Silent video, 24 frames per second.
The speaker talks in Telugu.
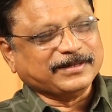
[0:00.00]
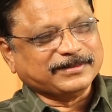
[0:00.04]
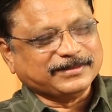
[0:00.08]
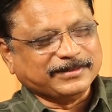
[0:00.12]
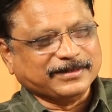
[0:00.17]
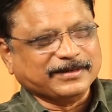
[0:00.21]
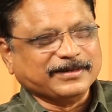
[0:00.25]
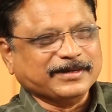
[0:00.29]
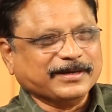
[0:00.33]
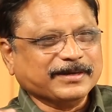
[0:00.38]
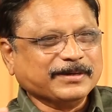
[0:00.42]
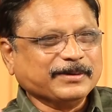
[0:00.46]

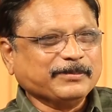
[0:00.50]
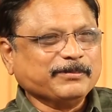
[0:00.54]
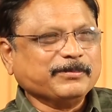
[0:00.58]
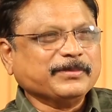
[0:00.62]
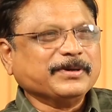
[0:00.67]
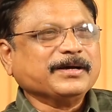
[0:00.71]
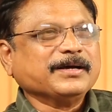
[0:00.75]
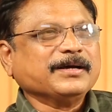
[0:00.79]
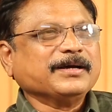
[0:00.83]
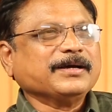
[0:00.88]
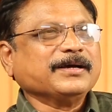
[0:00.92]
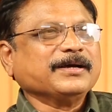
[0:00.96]
అసలు
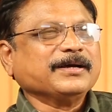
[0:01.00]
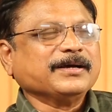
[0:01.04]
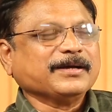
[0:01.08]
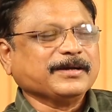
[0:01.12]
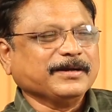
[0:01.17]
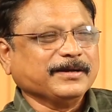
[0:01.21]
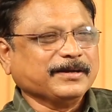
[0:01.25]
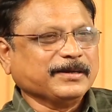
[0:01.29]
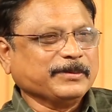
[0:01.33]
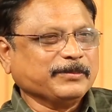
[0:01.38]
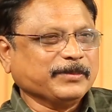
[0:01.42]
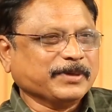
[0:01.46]
గంగమ్మ
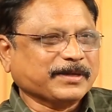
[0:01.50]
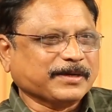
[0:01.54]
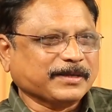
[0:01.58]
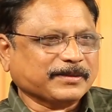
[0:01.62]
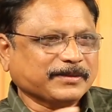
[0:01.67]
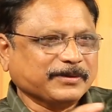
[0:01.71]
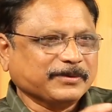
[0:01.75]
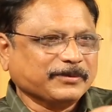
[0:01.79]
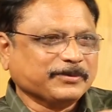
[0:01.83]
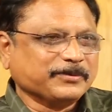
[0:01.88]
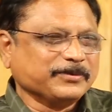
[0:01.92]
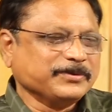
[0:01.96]
గంగమ్మ
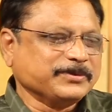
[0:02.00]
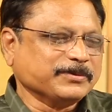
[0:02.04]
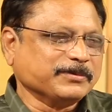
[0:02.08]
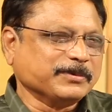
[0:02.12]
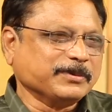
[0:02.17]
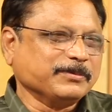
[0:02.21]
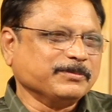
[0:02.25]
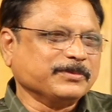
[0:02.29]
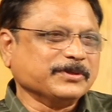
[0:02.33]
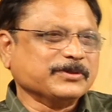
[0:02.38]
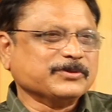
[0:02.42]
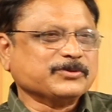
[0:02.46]
కథను గురించి
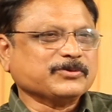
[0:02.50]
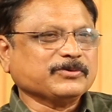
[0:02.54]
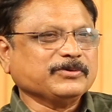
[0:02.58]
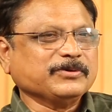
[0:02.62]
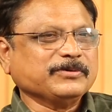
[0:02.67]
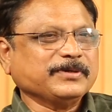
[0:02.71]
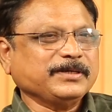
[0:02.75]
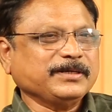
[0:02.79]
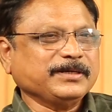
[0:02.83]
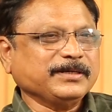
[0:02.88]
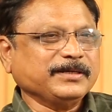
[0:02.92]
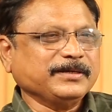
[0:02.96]
మనం
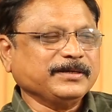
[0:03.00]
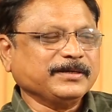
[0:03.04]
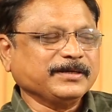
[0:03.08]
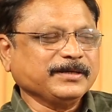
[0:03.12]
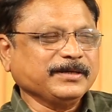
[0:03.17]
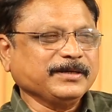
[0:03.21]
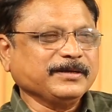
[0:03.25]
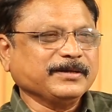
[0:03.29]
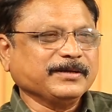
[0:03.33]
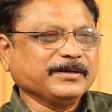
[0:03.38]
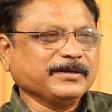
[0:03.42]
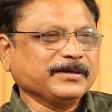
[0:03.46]
తెలుసుకోవాలి
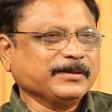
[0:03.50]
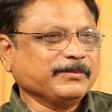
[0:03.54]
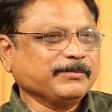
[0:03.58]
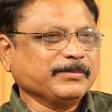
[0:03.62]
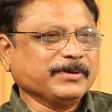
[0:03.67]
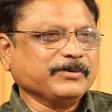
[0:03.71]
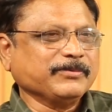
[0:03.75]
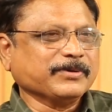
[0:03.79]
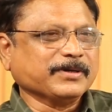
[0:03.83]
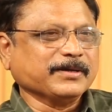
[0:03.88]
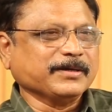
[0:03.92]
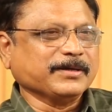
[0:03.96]
అంటే
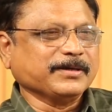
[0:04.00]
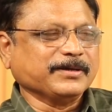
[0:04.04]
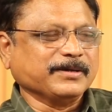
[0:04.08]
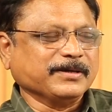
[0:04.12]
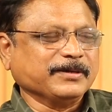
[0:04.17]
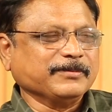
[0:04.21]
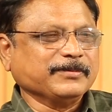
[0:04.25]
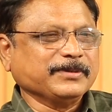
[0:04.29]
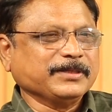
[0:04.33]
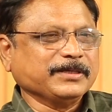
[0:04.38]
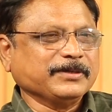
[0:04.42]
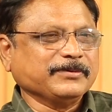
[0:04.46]
గంగమ్మ ఒక
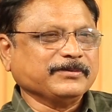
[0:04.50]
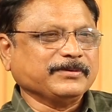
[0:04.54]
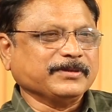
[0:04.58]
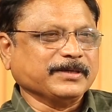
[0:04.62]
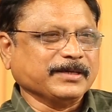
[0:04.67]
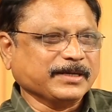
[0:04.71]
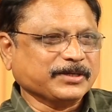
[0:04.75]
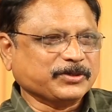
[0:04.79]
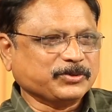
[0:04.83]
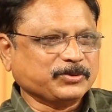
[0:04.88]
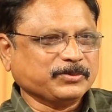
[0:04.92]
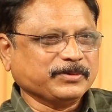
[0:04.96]
గ్రామదేవత
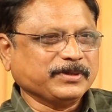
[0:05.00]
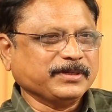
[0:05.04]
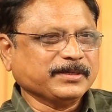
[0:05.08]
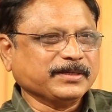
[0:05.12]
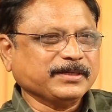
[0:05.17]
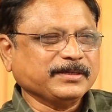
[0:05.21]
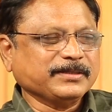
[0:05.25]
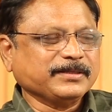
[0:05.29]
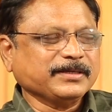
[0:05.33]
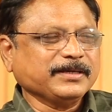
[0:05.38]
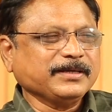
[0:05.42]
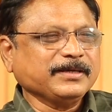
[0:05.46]

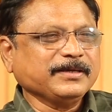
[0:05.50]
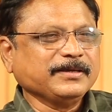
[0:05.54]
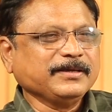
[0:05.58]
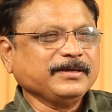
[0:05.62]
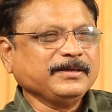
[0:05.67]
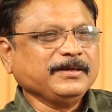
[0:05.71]
యాక్చువల్గా అయితే